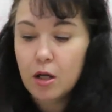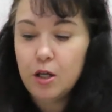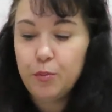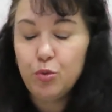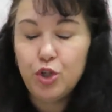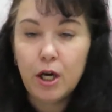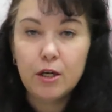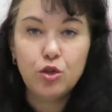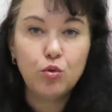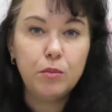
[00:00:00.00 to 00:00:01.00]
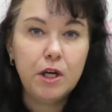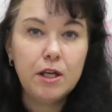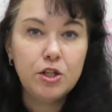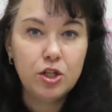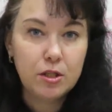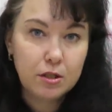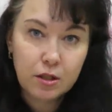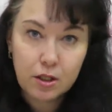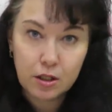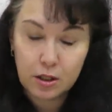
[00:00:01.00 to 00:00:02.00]
Не получается у меня и через
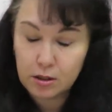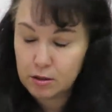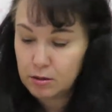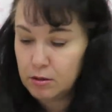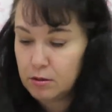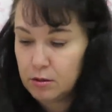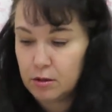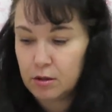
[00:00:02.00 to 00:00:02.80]
интернет э,